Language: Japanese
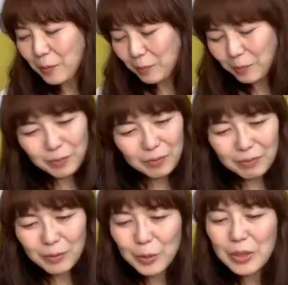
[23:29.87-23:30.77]

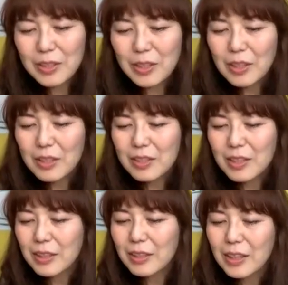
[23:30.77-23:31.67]
本当に素
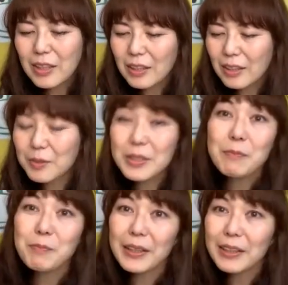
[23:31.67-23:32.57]
敵な
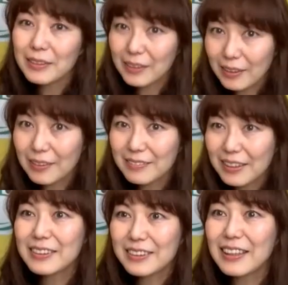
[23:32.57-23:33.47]
先輩方が
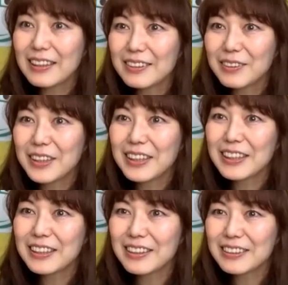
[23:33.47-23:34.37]
たくさんお出
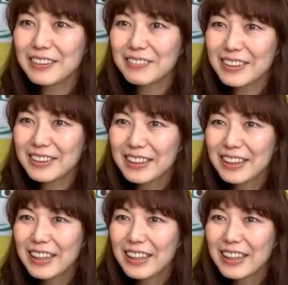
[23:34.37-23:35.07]
になってらっしゃいます。